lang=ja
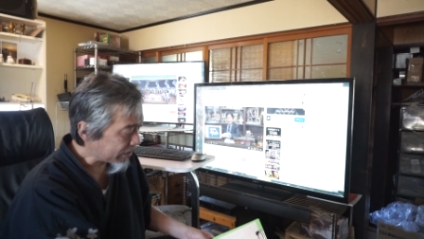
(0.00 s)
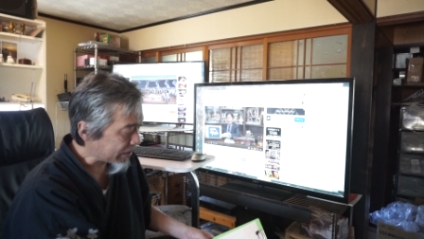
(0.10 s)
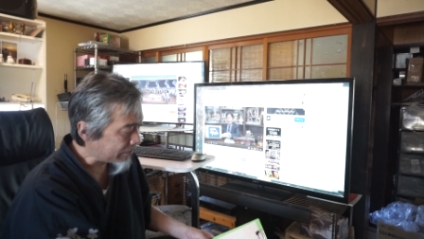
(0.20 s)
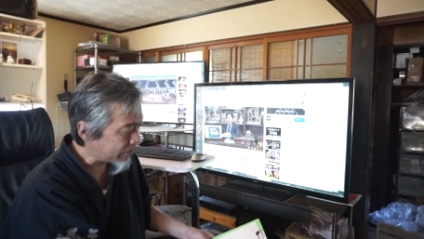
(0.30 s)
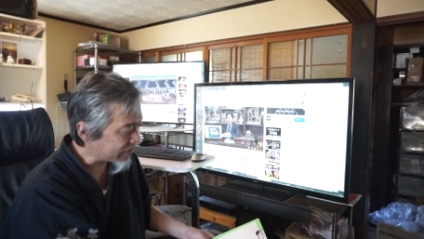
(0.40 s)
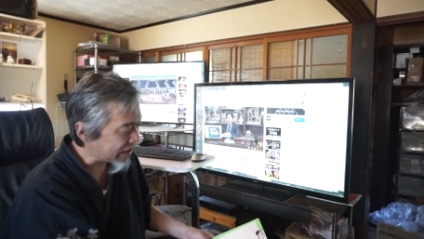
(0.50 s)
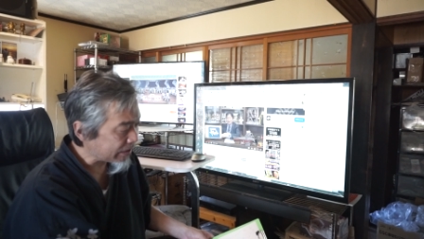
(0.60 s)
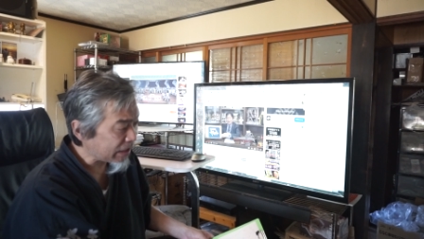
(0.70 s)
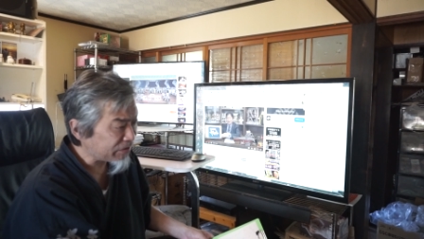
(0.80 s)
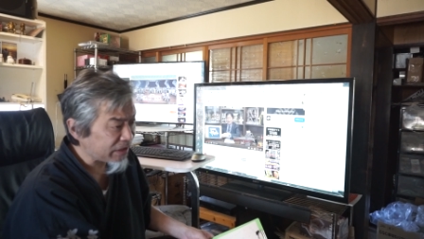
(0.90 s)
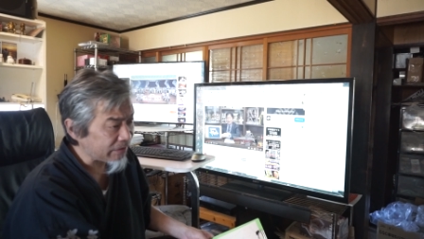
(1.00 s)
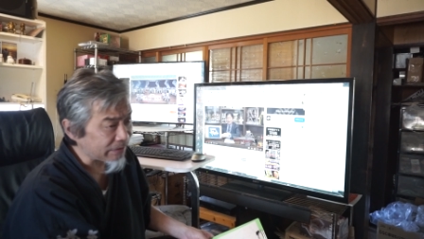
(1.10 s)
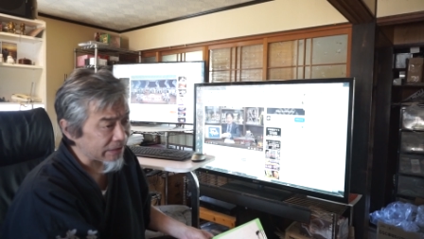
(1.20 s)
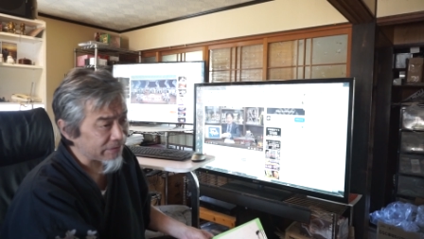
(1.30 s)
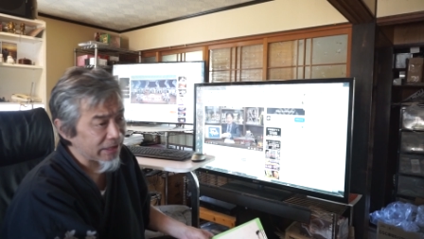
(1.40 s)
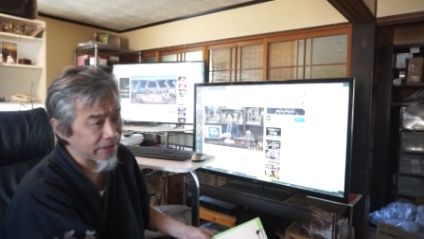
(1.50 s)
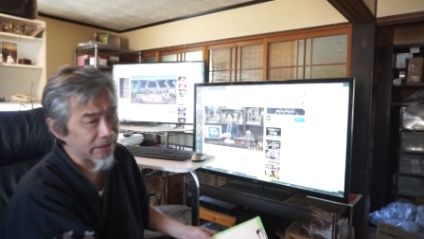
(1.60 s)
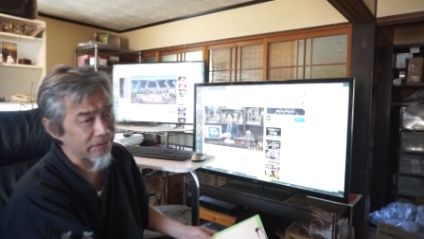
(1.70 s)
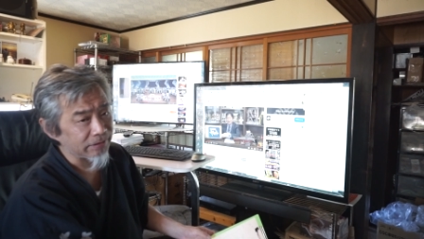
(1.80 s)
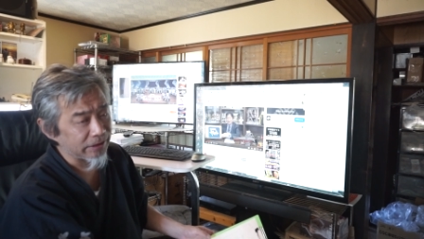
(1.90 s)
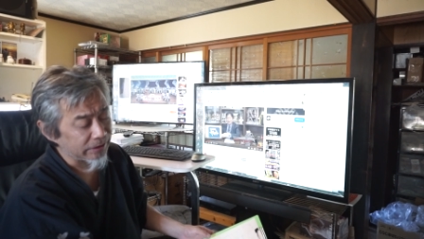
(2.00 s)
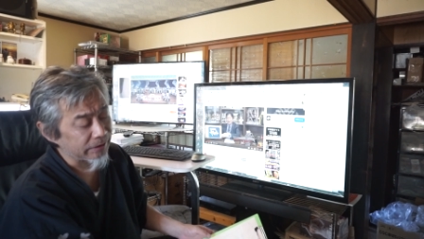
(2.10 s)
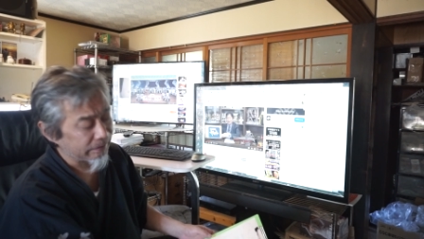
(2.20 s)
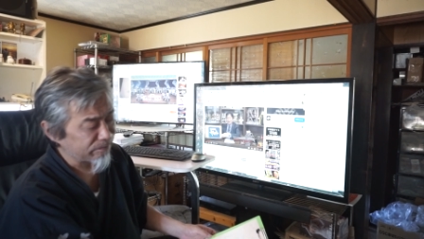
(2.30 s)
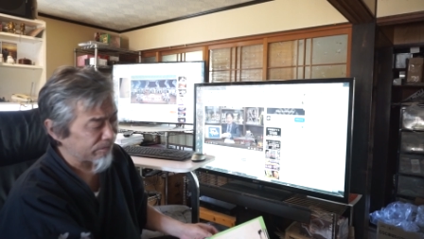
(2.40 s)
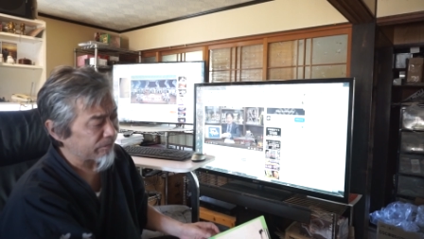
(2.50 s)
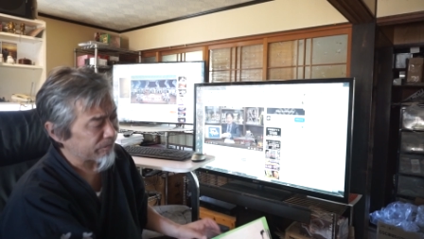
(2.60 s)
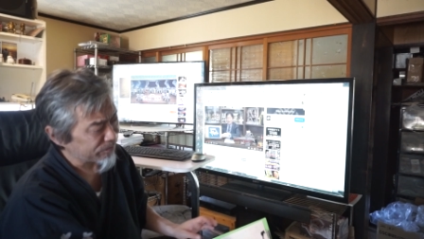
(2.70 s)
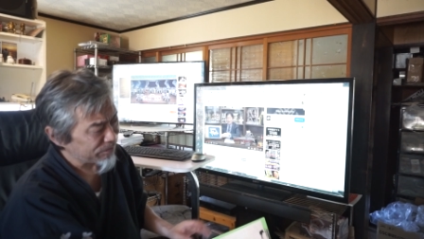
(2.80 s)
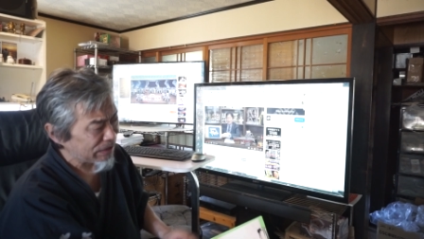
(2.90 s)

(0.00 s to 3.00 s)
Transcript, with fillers: しかも残虐シーンも全部書いてあるんでね、うん、